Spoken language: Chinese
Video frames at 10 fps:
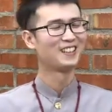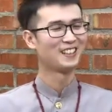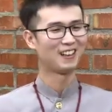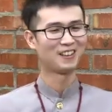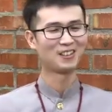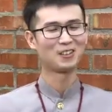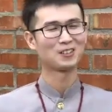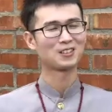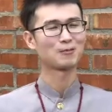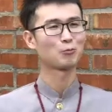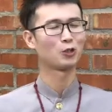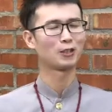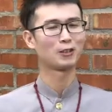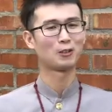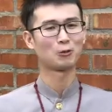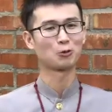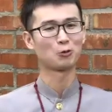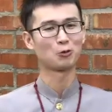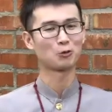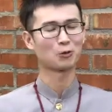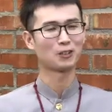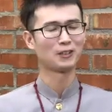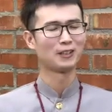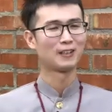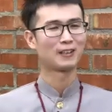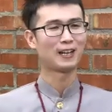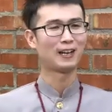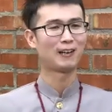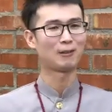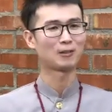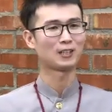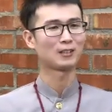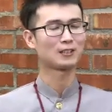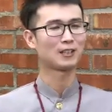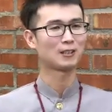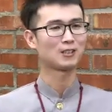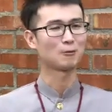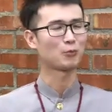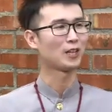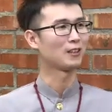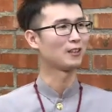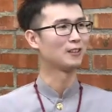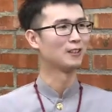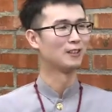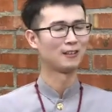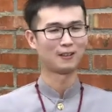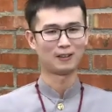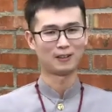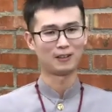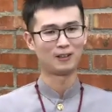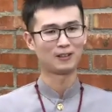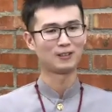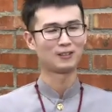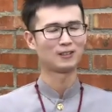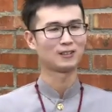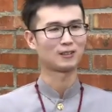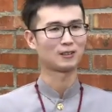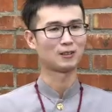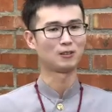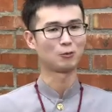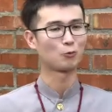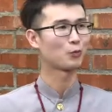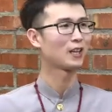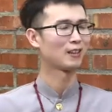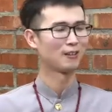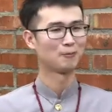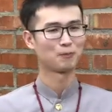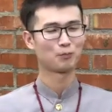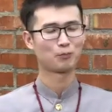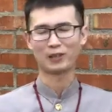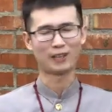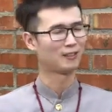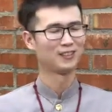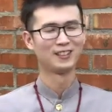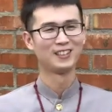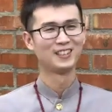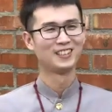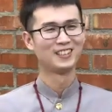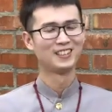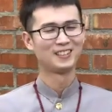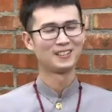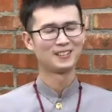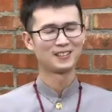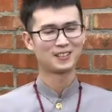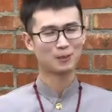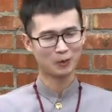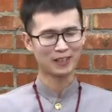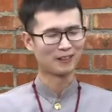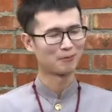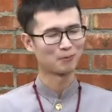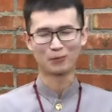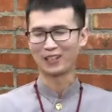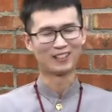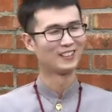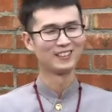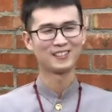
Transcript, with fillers: 然后行不以后，我就问说：“那这样子要几遍呢？”啊。那个五遍不要，七遍不要，